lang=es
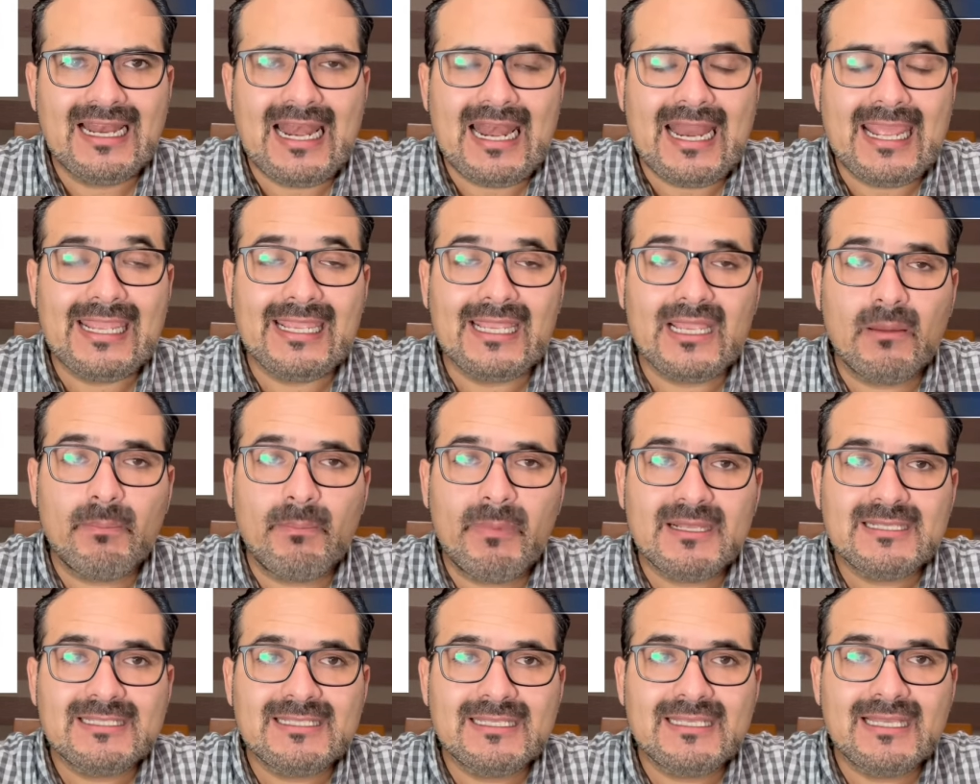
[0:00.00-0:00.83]
la
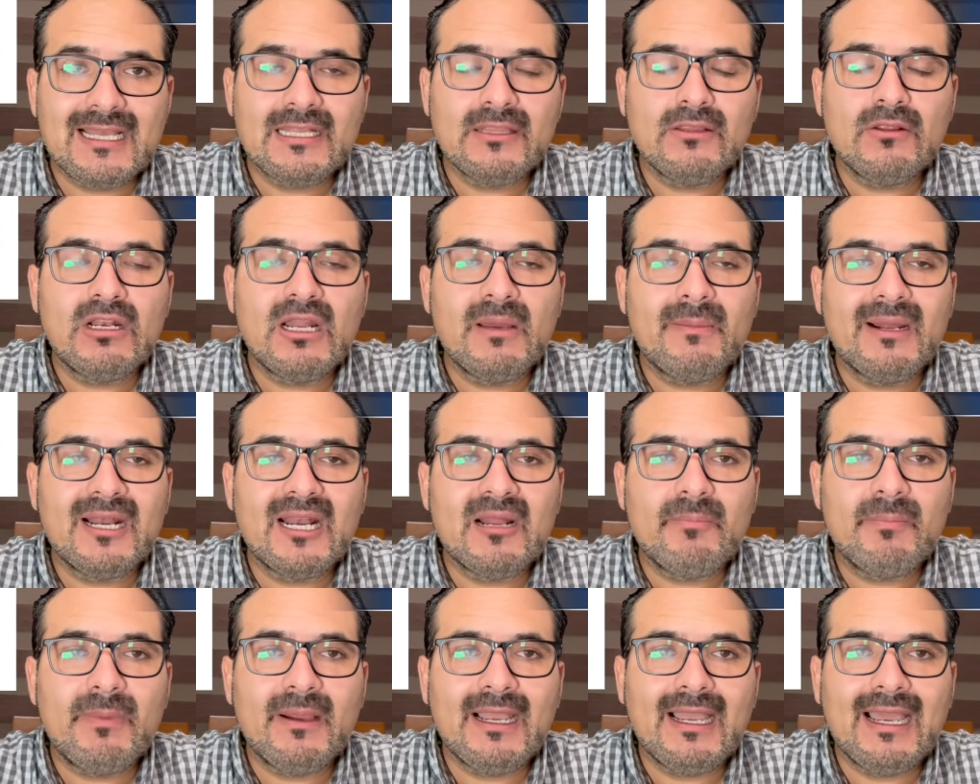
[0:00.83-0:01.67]
incapacidad no la van
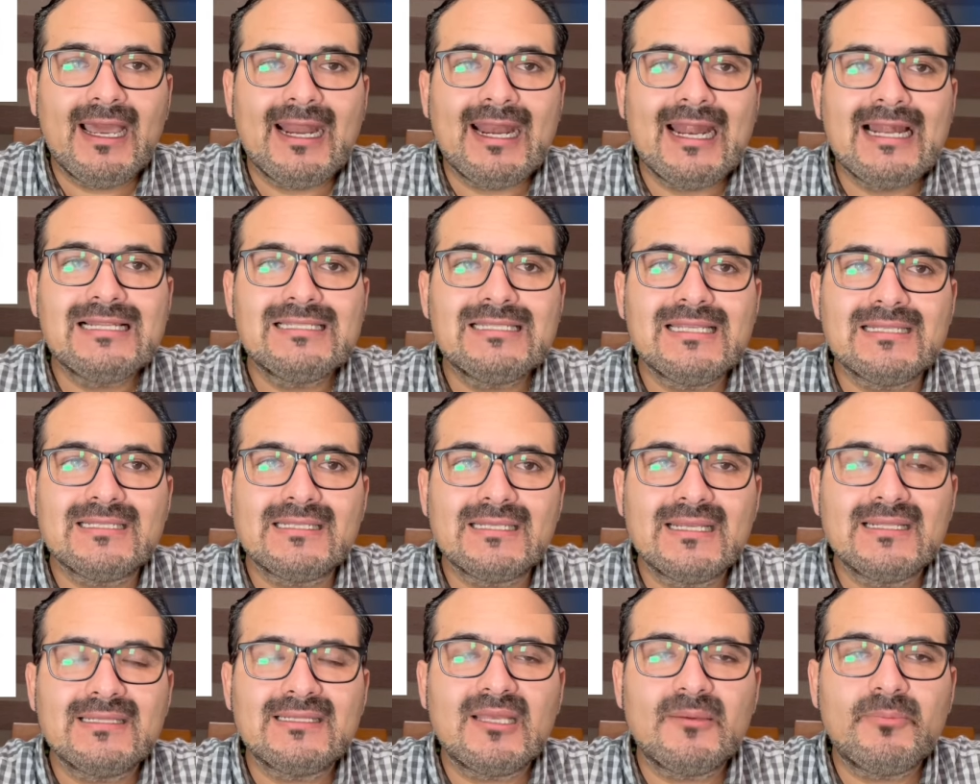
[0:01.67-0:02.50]
a pagar al
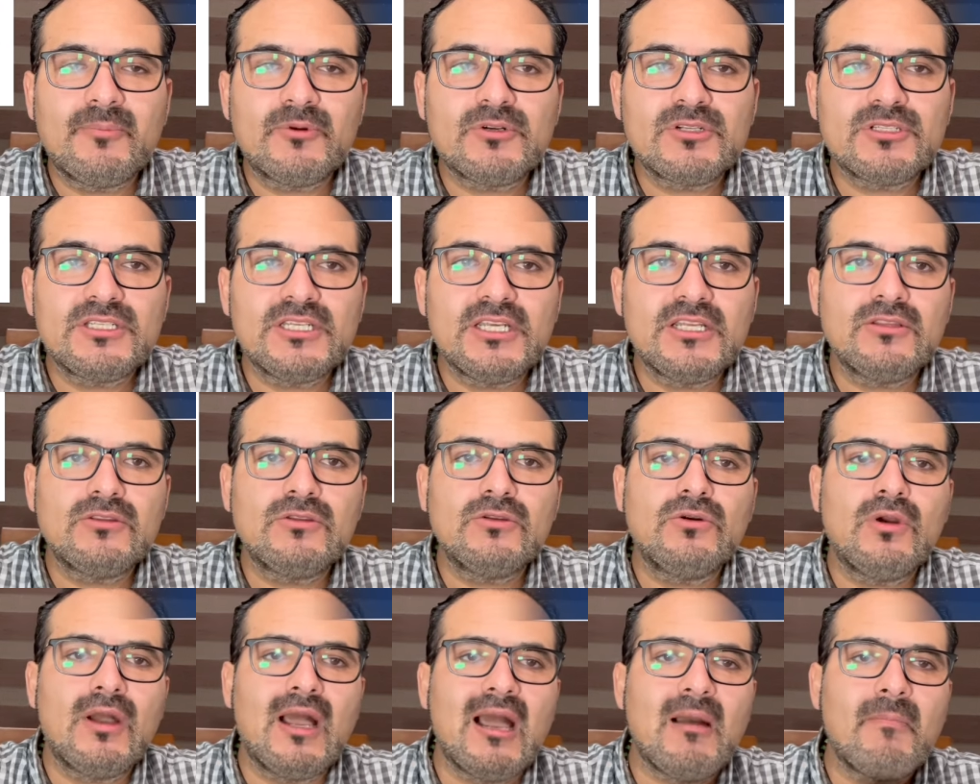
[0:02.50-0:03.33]

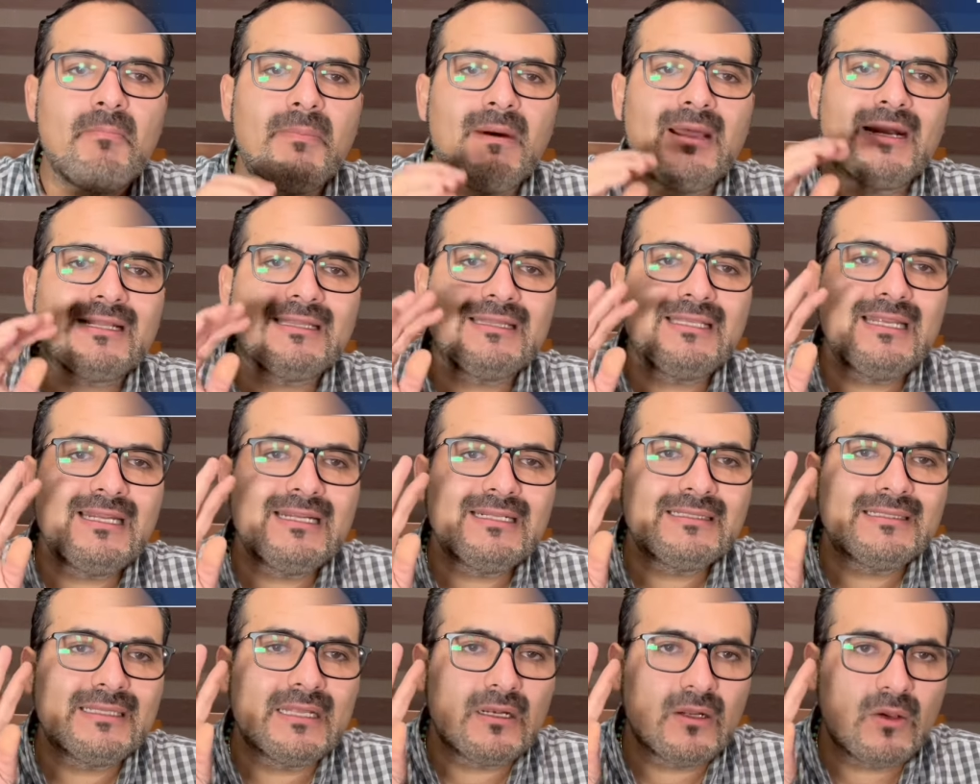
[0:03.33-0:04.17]
60% a
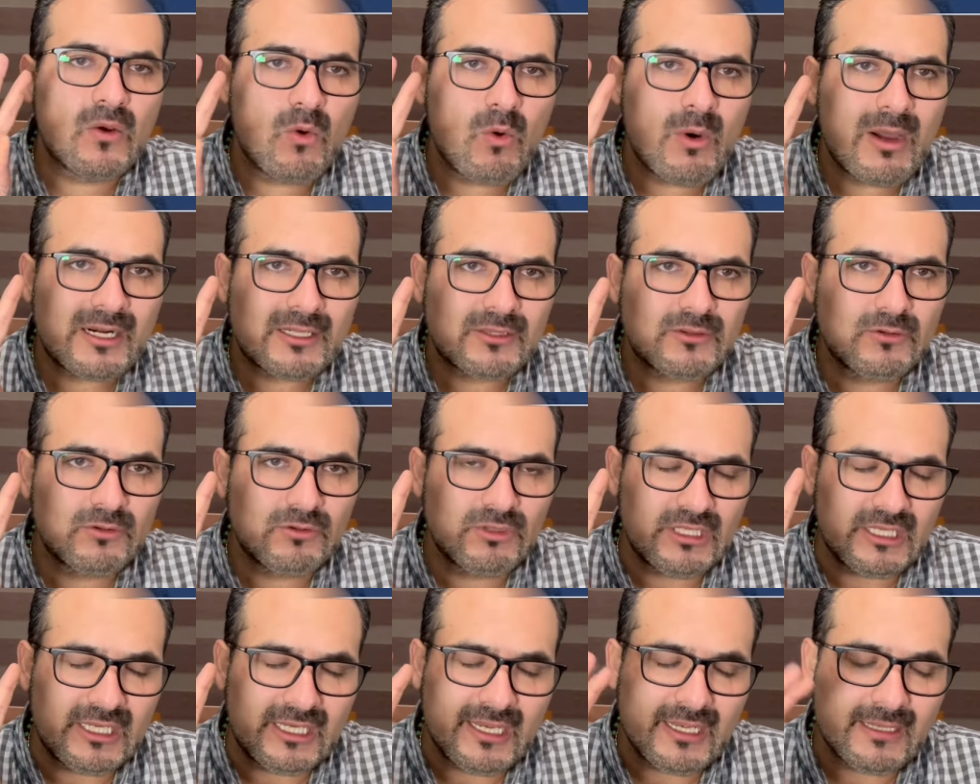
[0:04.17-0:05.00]
partir del cuarto
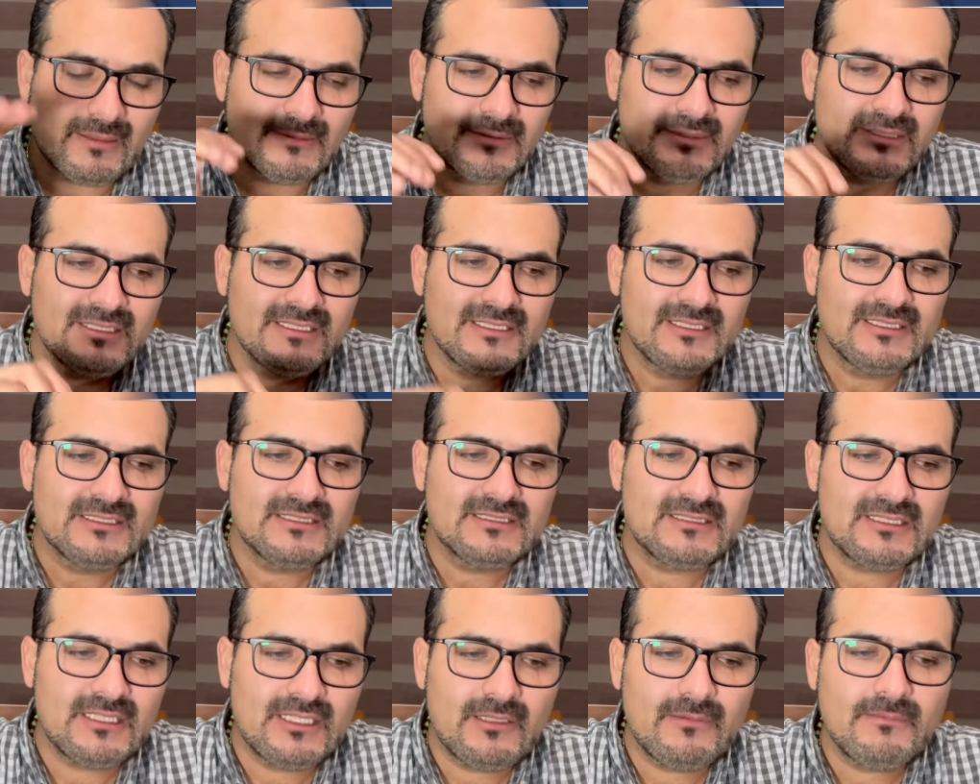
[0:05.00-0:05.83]
día,
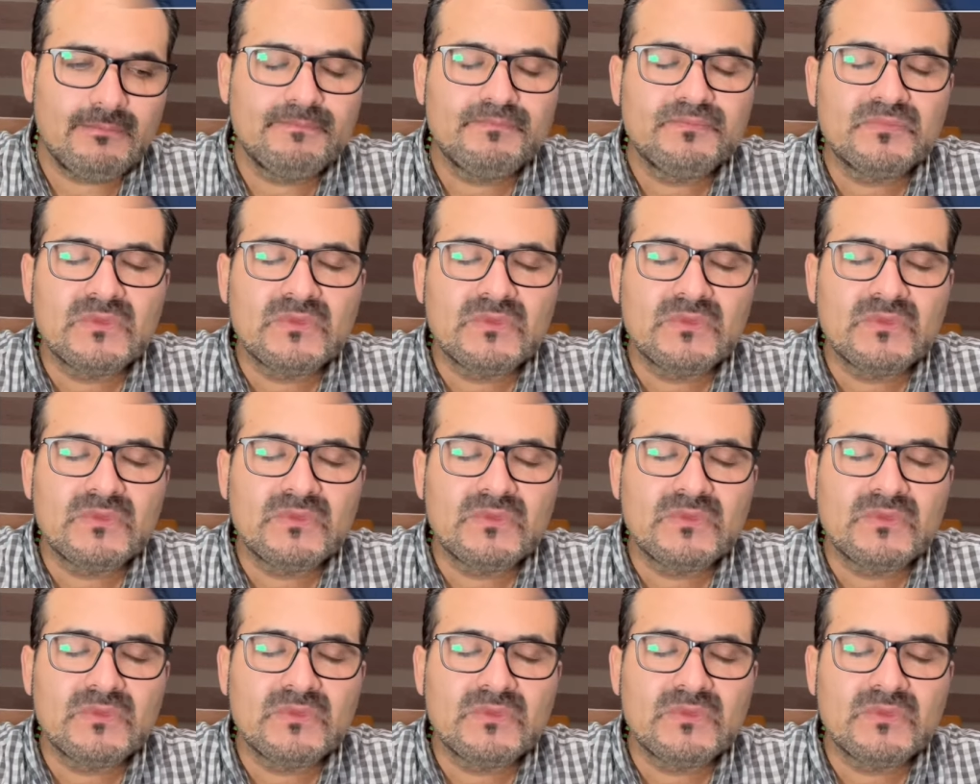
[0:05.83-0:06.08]
¿sí?